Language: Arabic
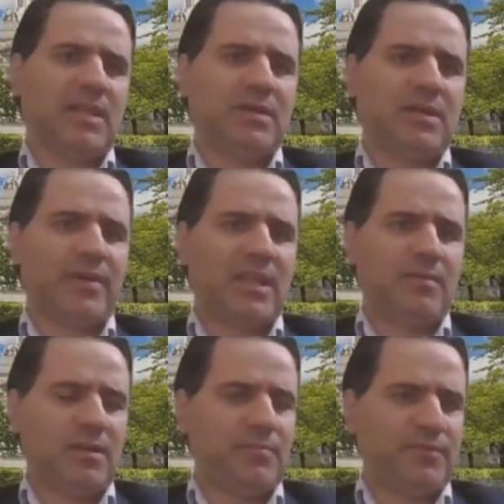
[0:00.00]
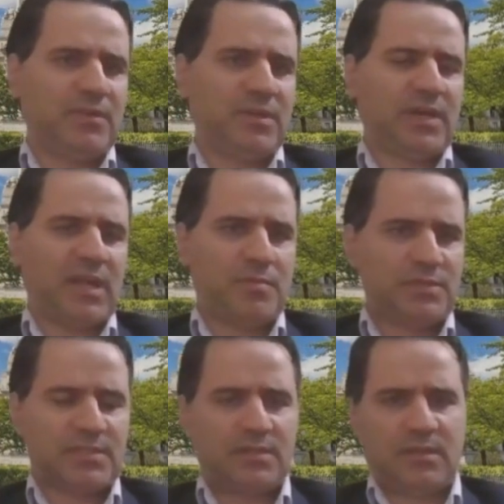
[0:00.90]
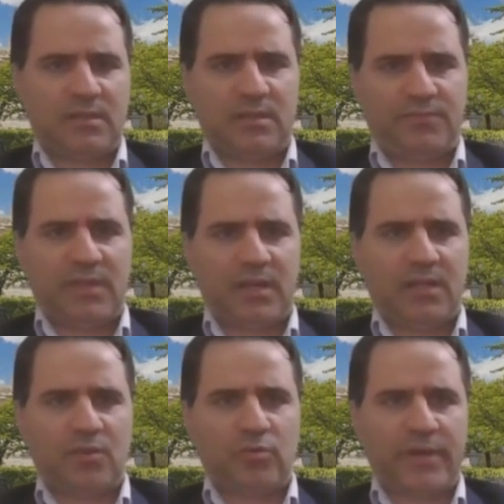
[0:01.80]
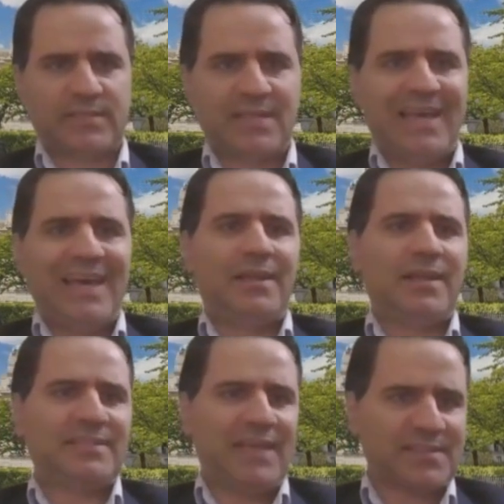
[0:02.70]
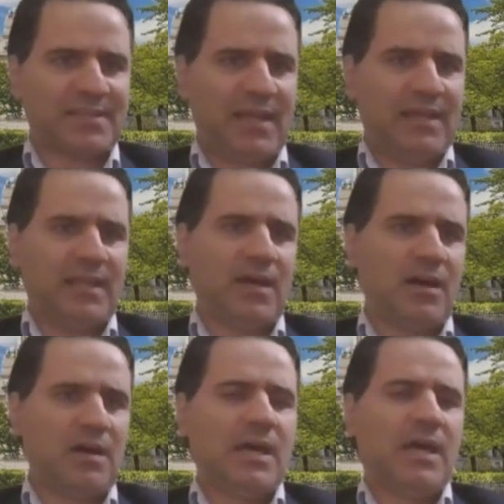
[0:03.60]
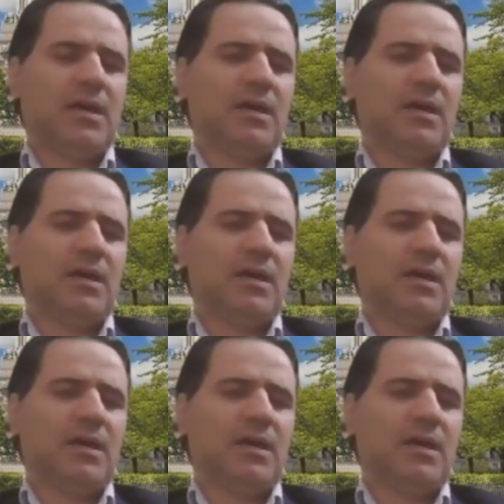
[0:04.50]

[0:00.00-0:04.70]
الاغلبيه البرلمان في داخل المجلس في داخل الكونغرس التي حصل عليها